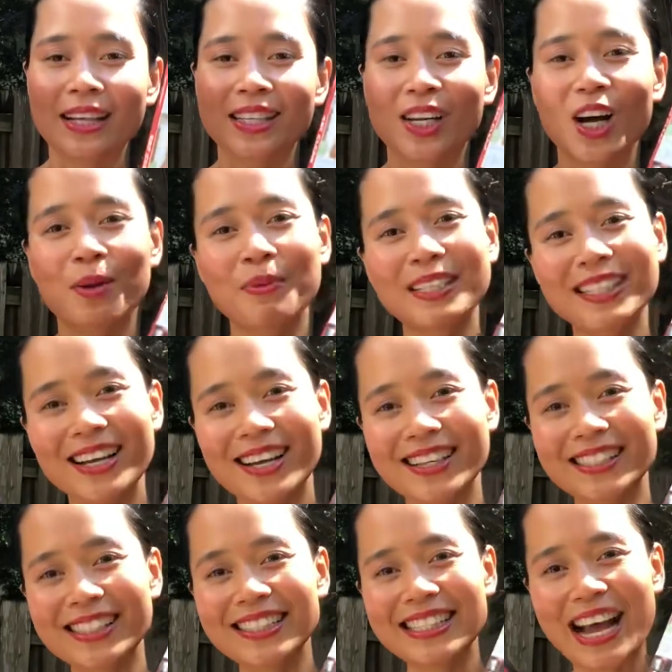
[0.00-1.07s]
Còn bây giờ
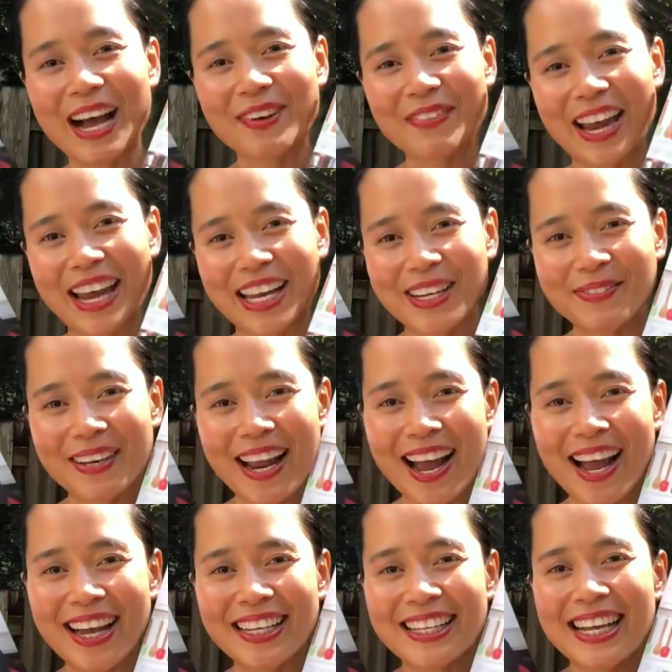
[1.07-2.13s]
xin chào và hẹn gặp
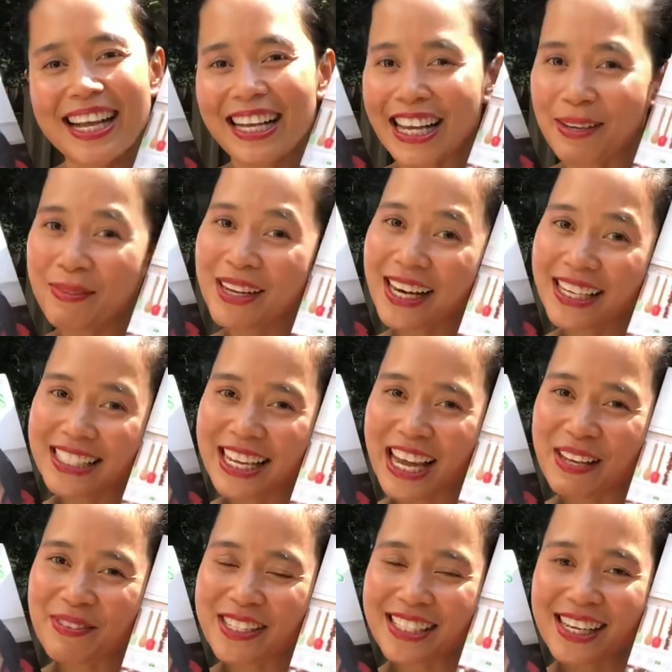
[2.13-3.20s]
lại. Cảm ơn anh chị
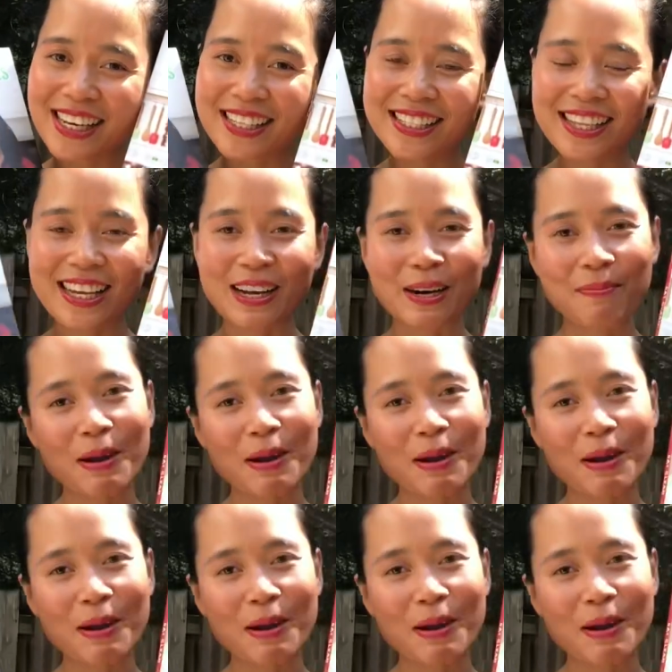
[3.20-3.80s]
em mình rất là nhiều.